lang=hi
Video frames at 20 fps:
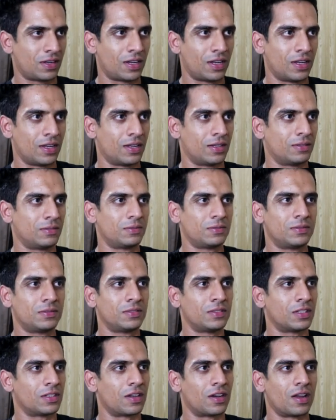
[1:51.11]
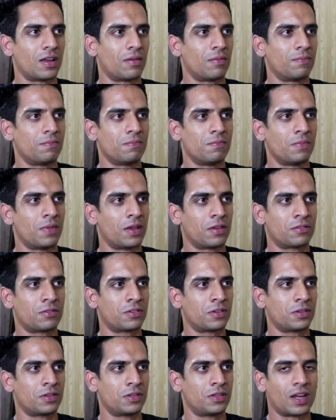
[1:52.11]
का जितना
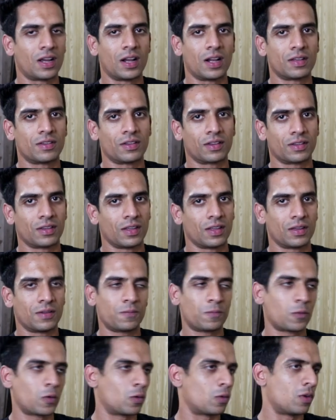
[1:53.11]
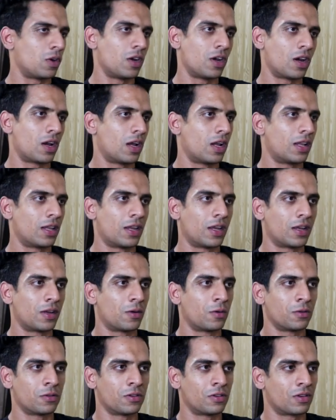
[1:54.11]
बेस्ट निकाल सकते हैं उतनी निकालने की
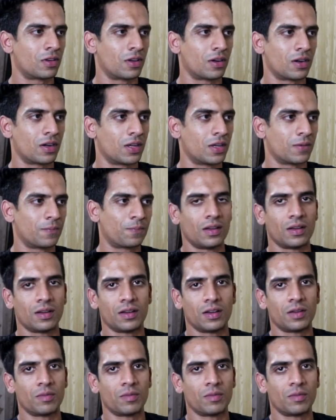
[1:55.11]
कोशिश करनी है आ,